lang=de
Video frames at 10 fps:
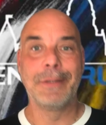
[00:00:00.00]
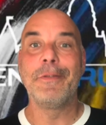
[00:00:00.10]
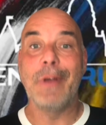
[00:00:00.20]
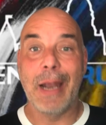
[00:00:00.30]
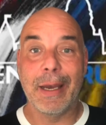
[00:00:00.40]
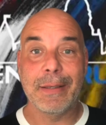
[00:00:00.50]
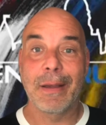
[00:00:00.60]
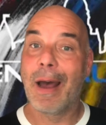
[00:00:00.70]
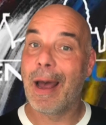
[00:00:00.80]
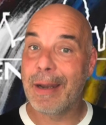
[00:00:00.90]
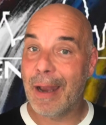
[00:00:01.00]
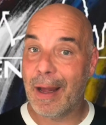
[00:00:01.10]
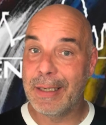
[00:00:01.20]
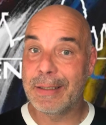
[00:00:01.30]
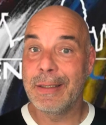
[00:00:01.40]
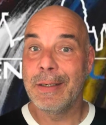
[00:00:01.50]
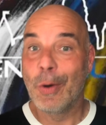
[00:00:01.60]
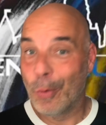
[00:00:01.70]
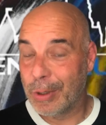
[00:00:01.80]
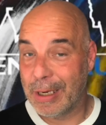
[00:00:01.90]
Vielleicht einen alten
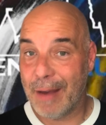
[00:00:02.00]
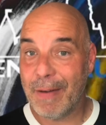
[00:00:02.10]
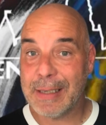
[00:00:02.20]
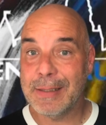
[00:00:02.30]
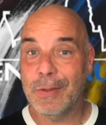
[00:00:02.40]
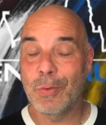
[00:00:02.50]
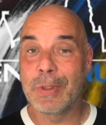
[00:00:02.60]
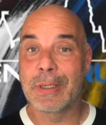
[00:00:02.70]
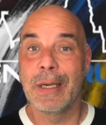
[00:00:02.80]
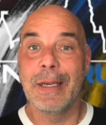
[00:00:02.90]
oder einen erwachsenen Hund,